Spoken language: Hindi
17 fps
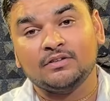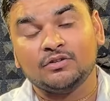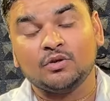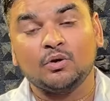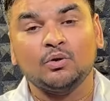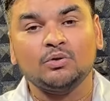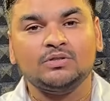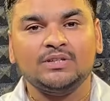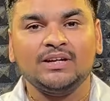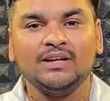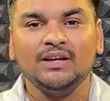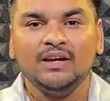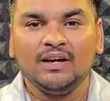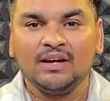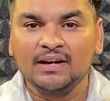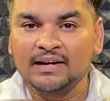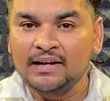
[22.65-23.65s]
थ्रू से
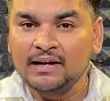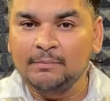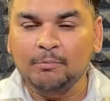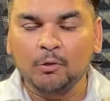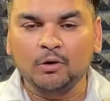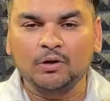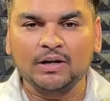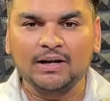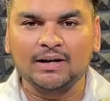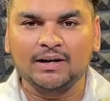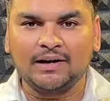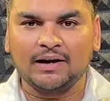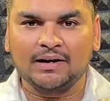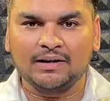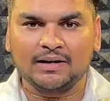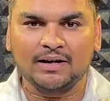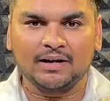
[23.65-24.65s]
रिपोर्टिंग
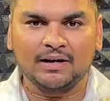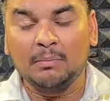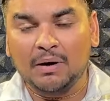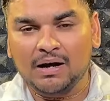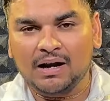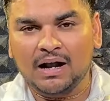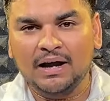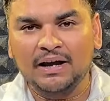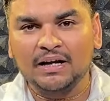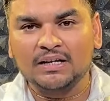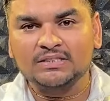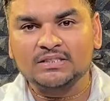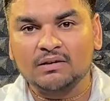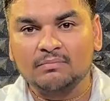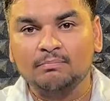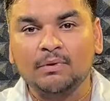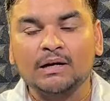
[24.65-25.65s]
करके हमारा एक
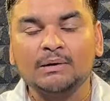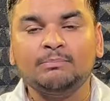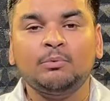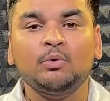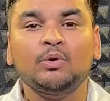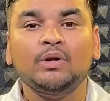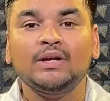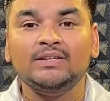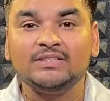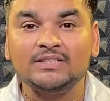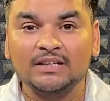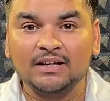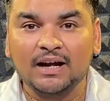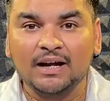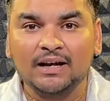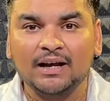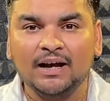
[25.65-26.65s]
संबलपुरी
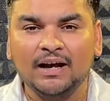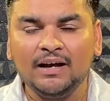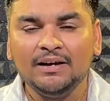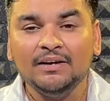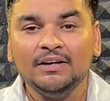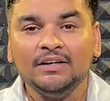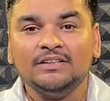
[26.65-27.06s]
चैनल है